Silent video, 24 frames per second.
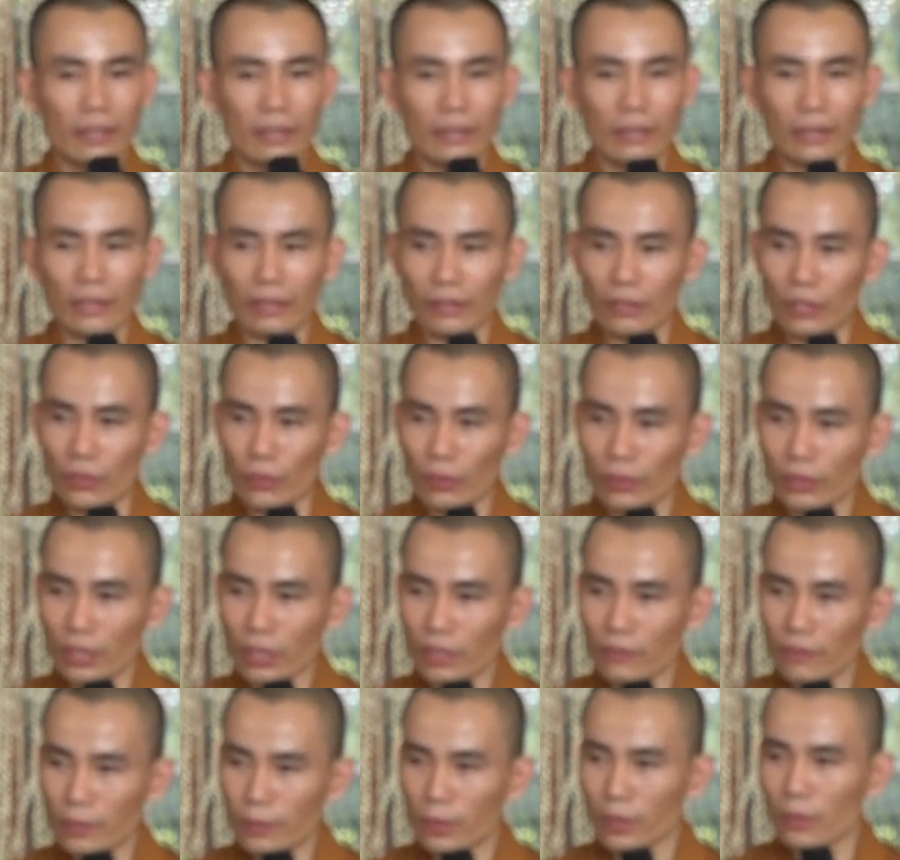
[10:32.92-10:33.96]
Nhưng cái điều cái
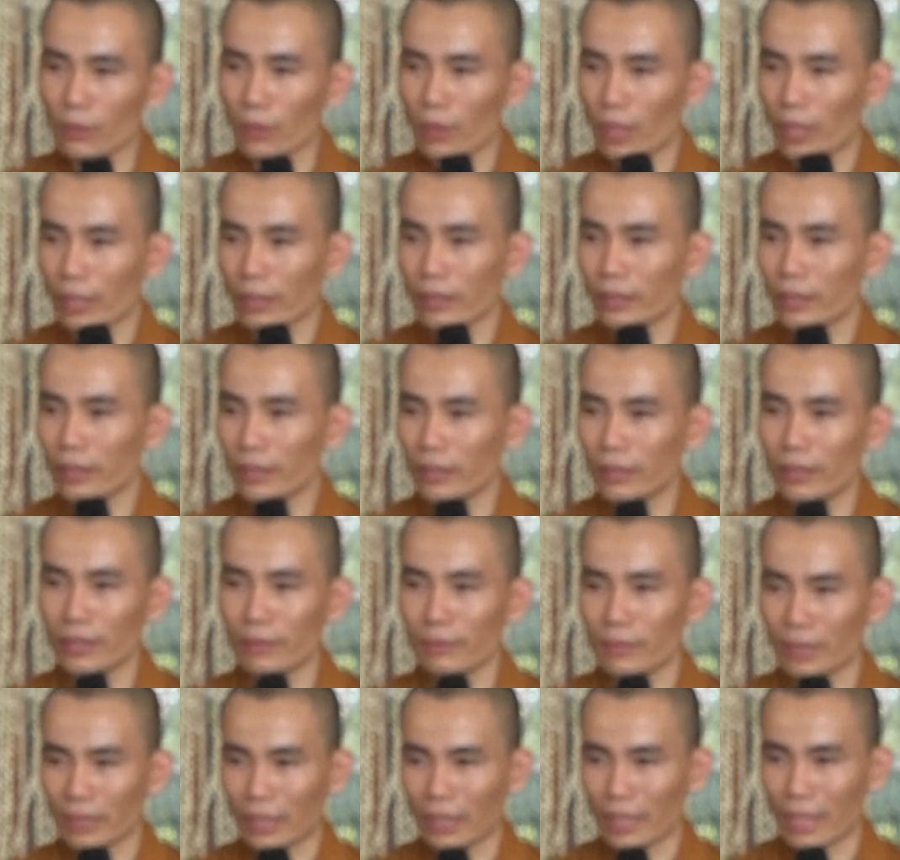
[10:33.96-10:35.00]
tivi bên ngoài kia thì
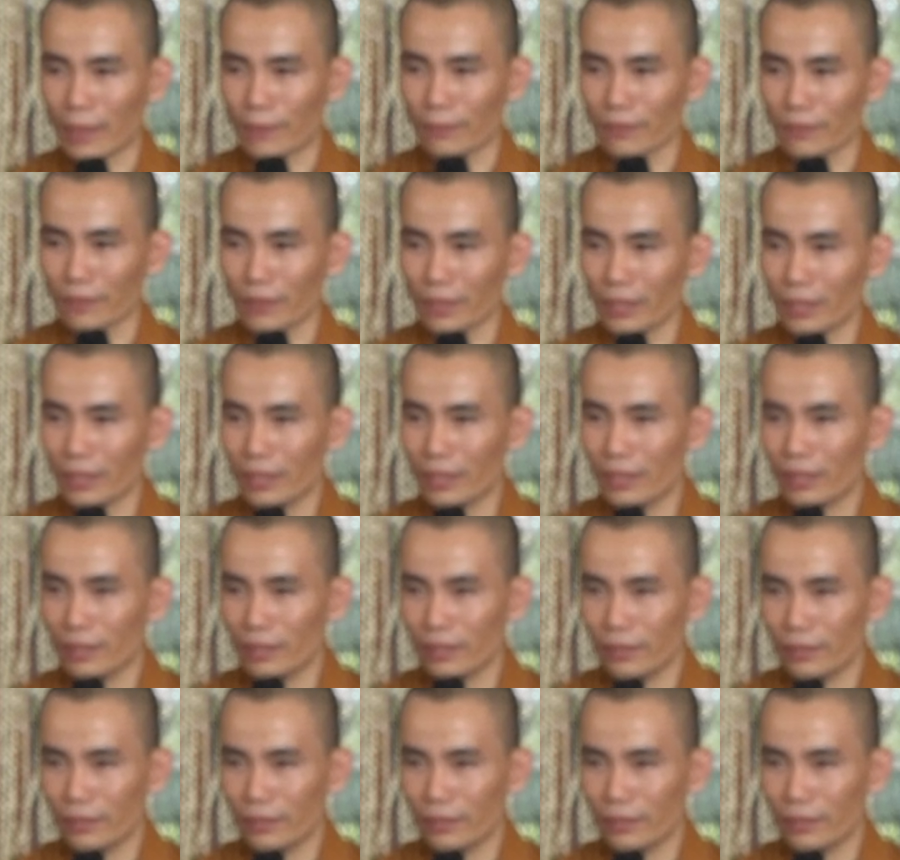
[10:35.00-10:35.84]
mình cầm cái